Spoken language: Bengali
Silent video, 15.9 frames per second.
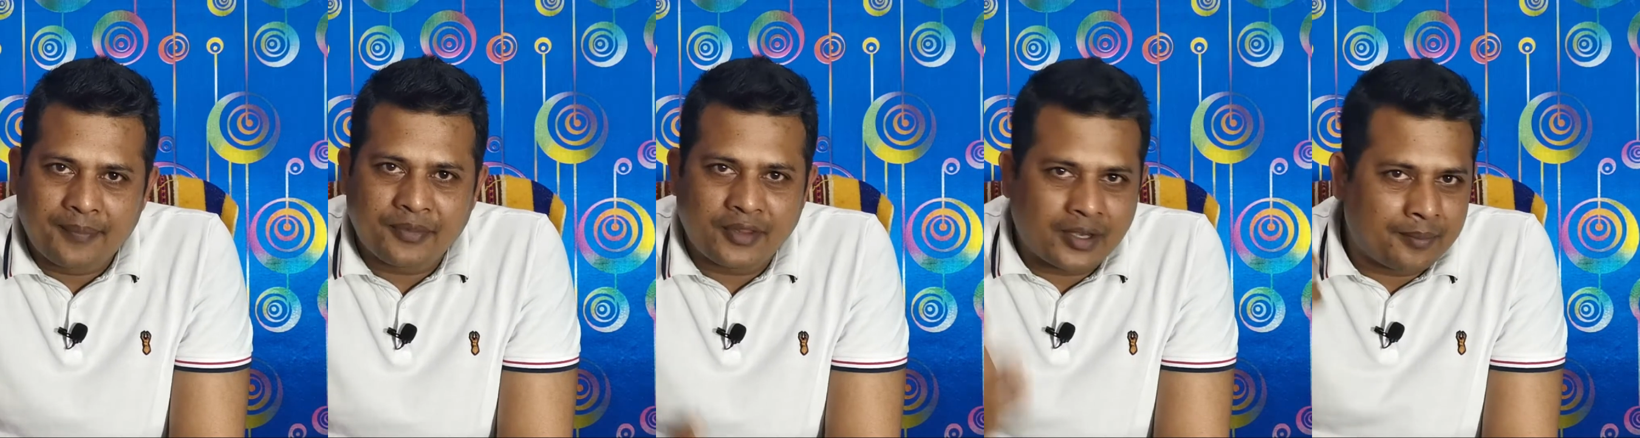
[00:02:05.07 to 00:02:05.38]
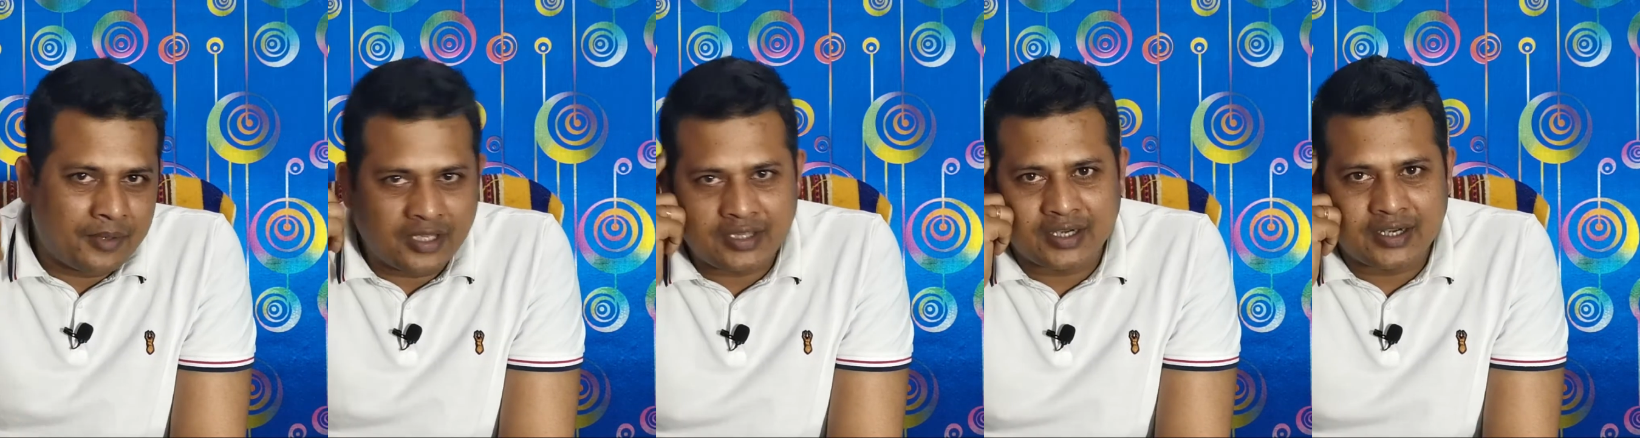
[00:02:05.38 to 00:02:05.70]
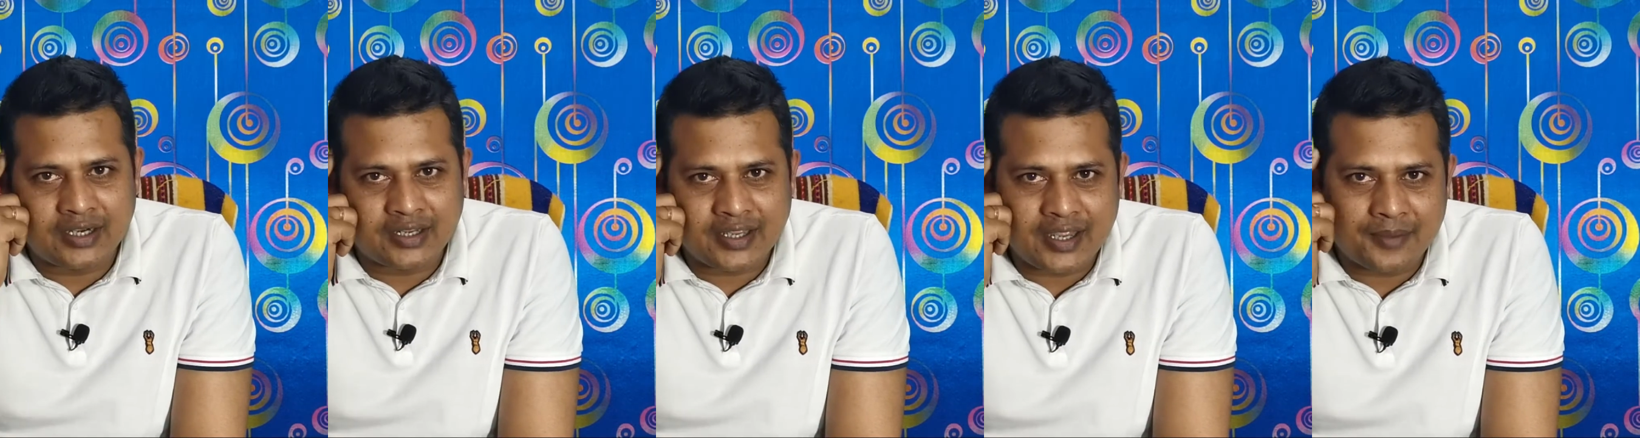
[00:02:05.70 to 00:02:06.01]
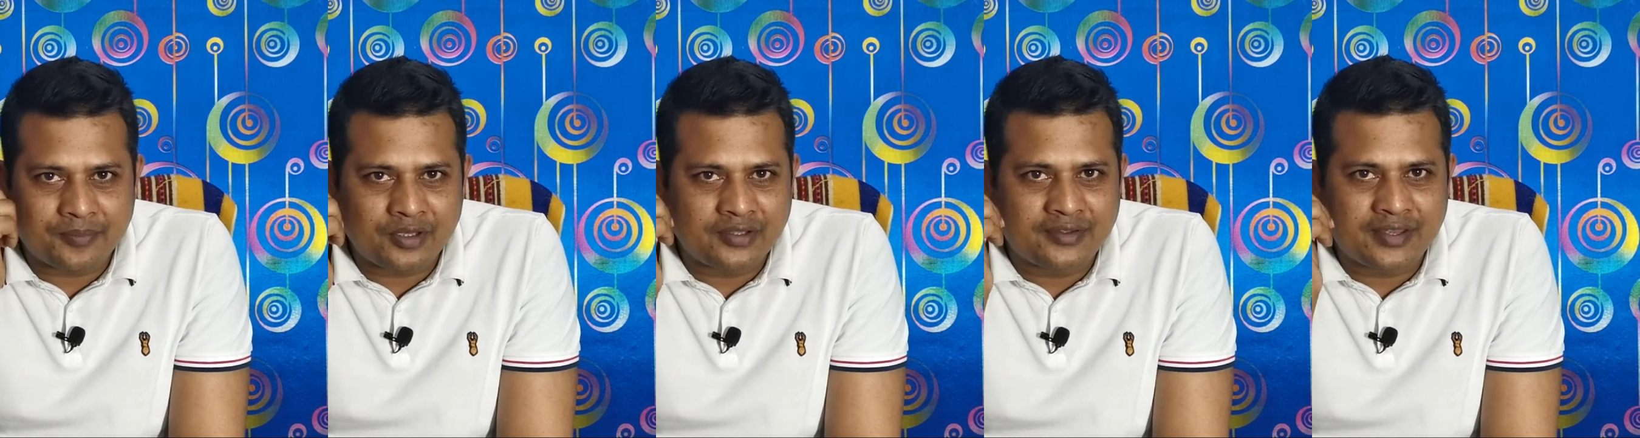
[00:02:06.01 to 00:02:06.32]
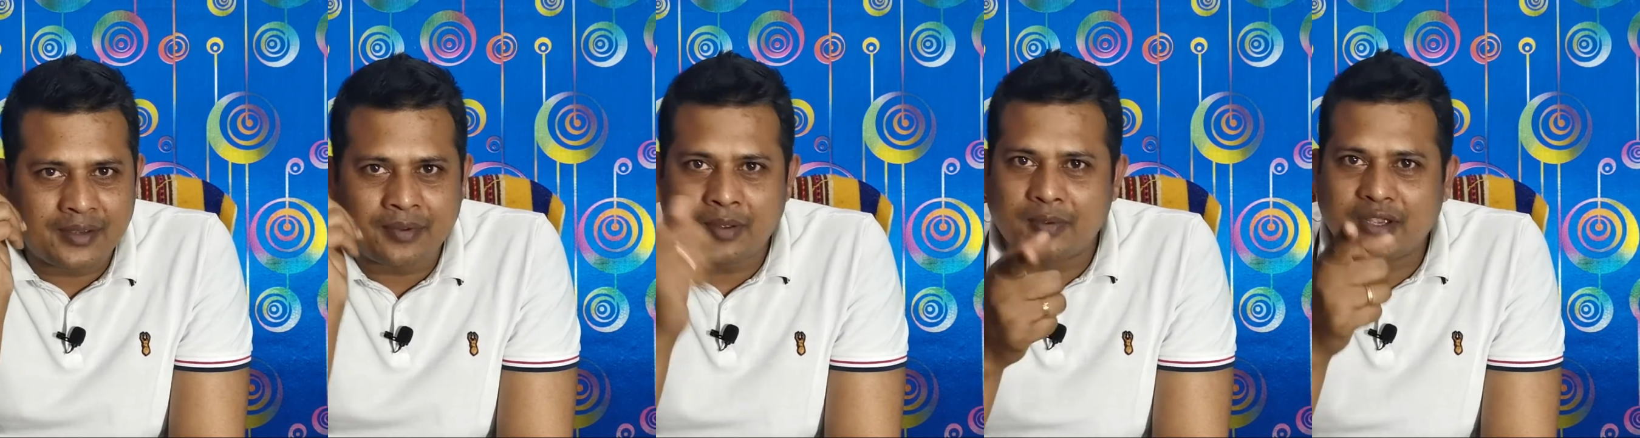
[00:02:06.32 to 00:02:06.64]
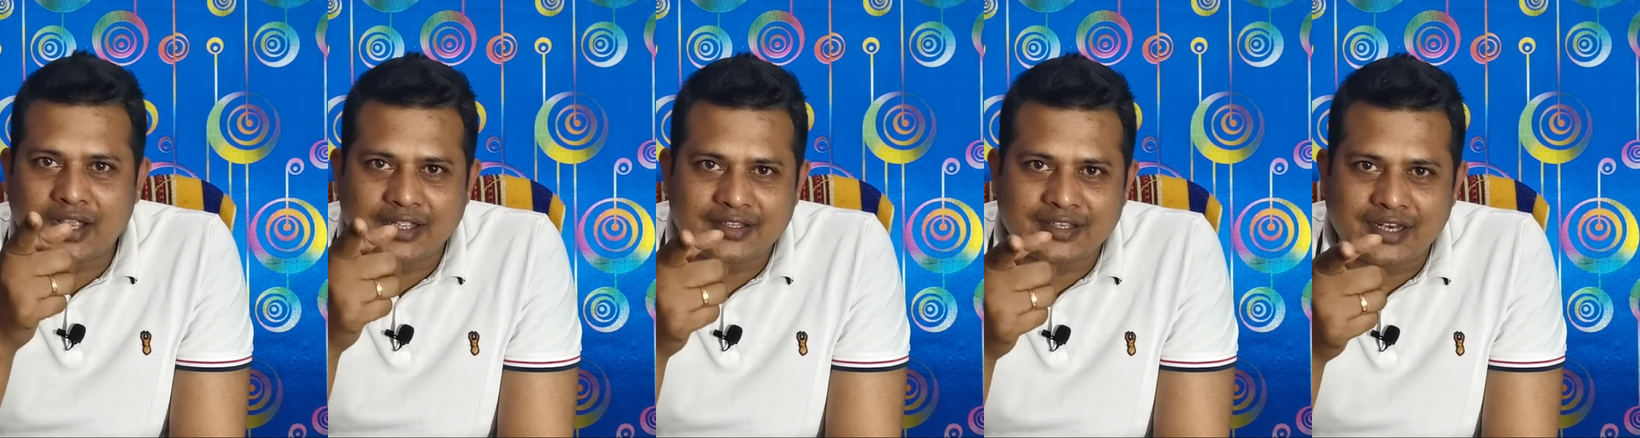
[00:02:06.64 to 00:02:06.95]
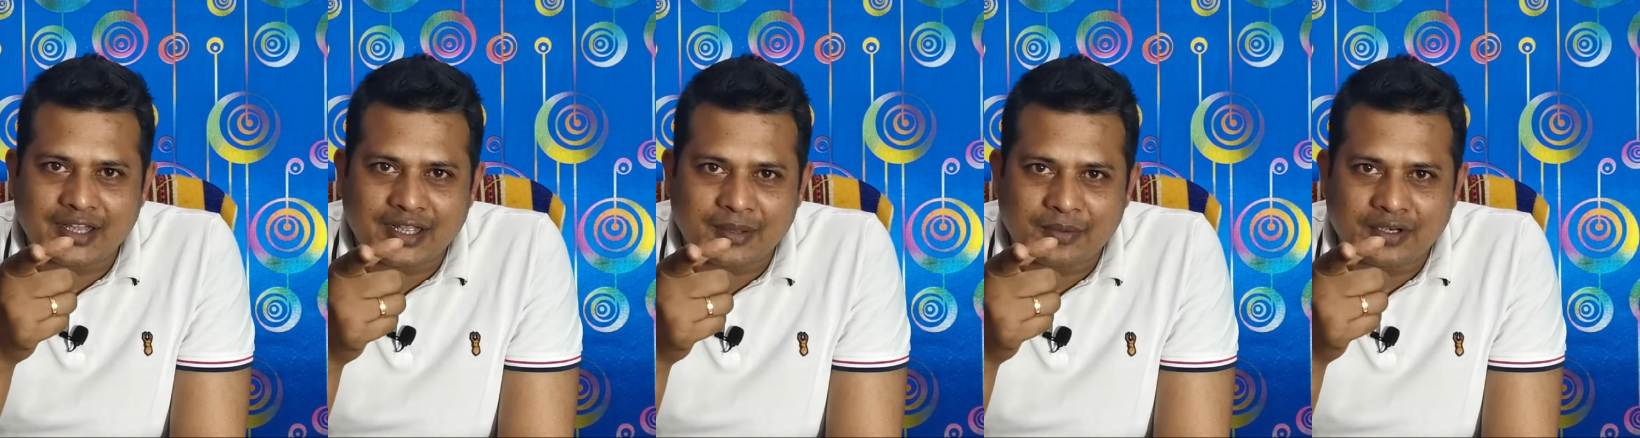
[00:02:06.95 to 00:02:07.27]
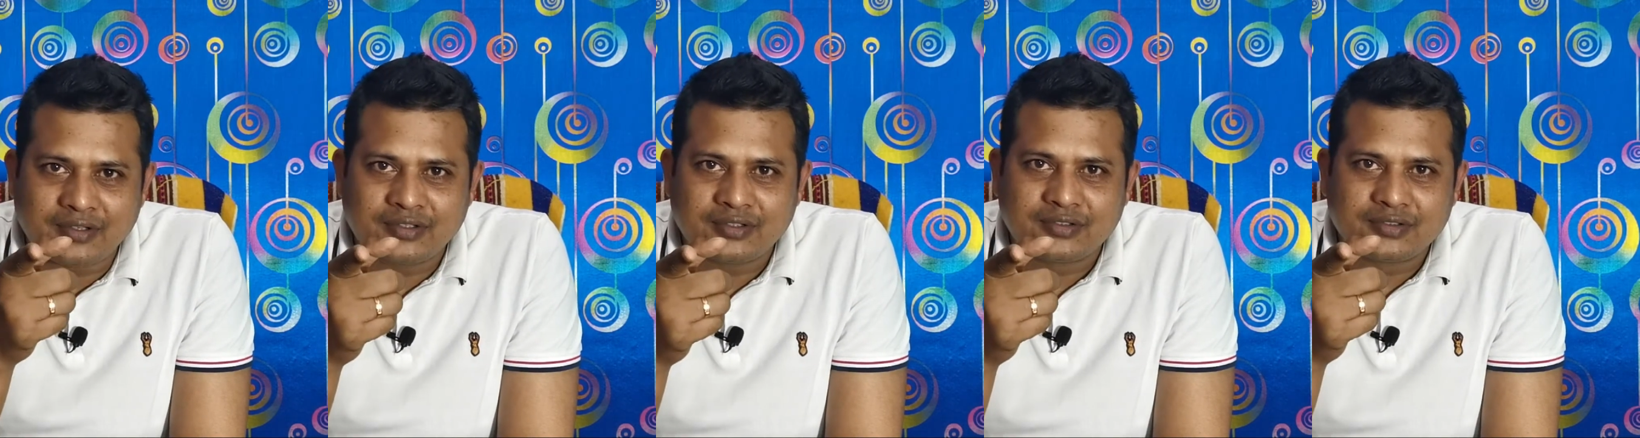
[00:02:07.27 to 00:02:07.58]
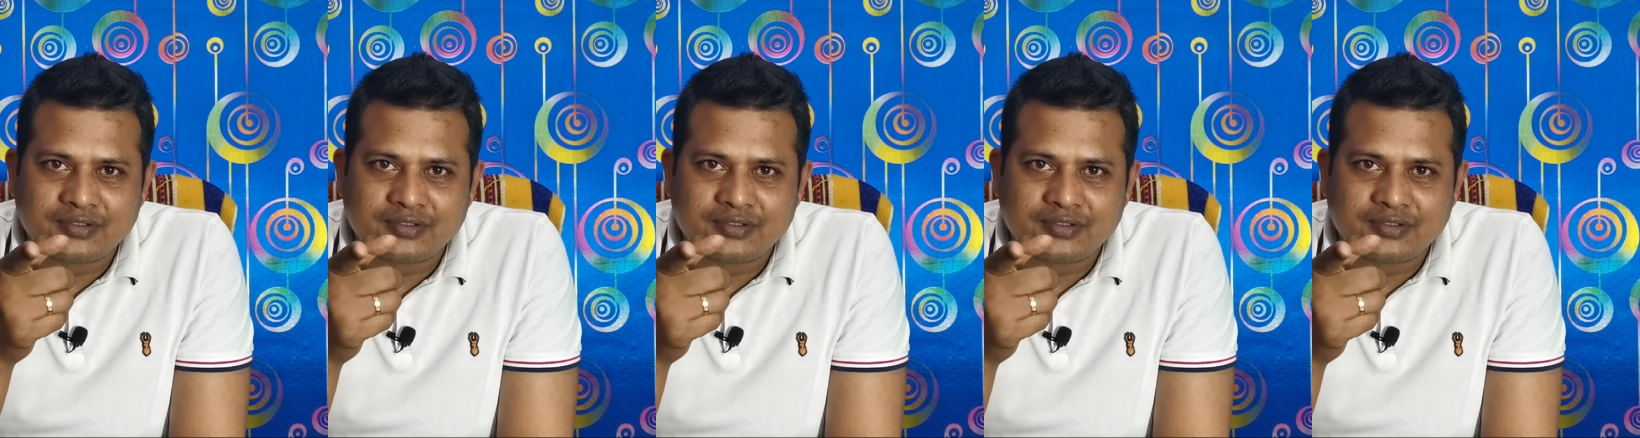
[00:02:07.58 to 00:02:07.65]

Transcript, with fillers: আপনার মেধাটাকে আপনি যেভাবে কাজে লাগাবেন